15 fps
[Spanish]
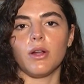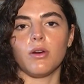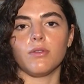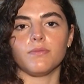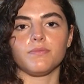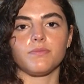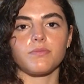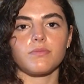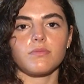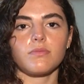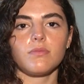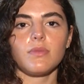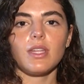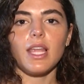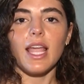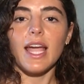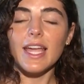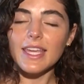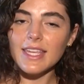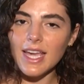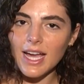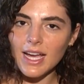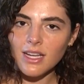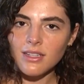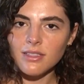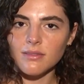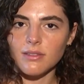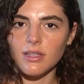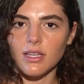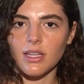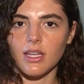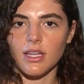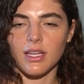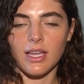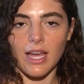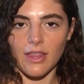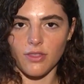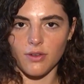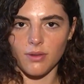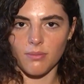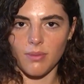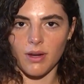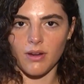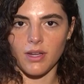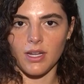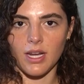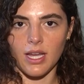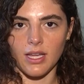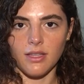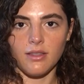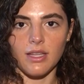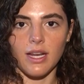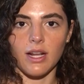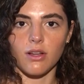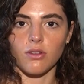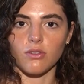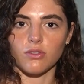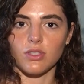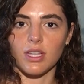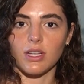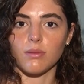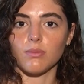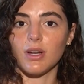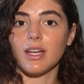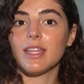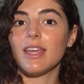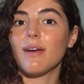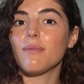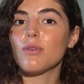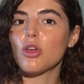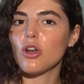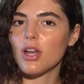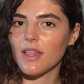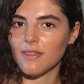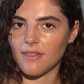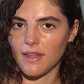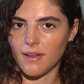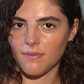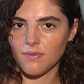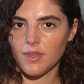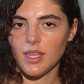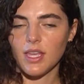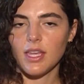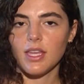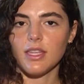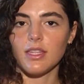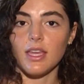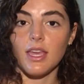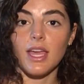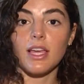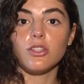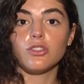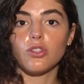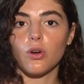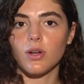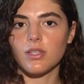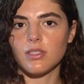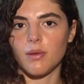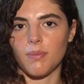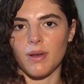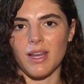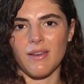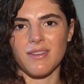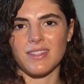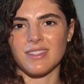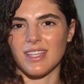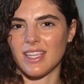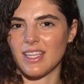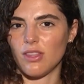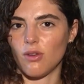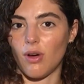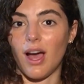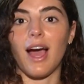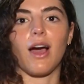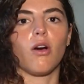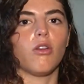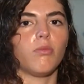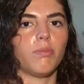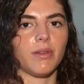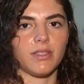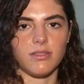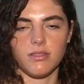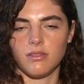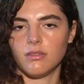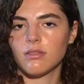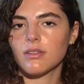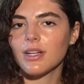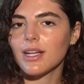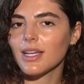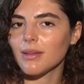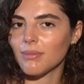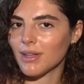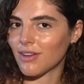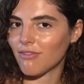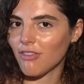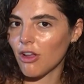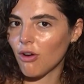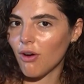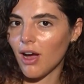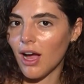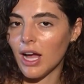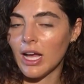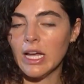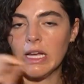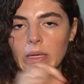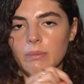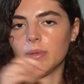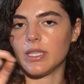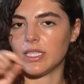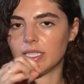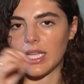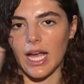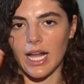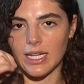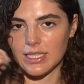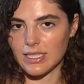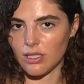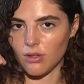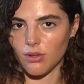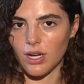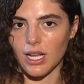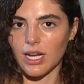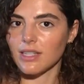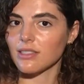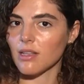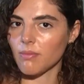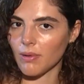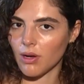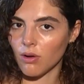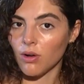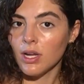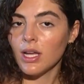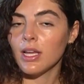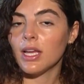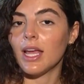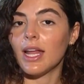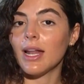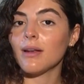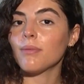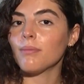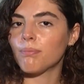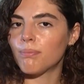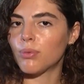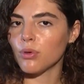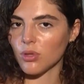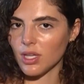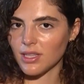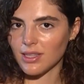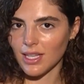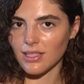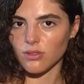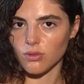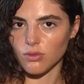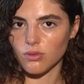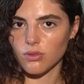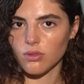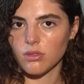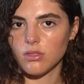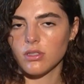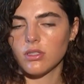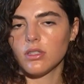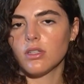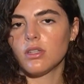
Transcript: Pero ella Catherine Mary Knight era conocida como una niña violenta y ella y Joy se peleaban seguido, a golpes. Y no crean que me refiero a pellizcarse o jalarse el pelo. Eran puñetazos.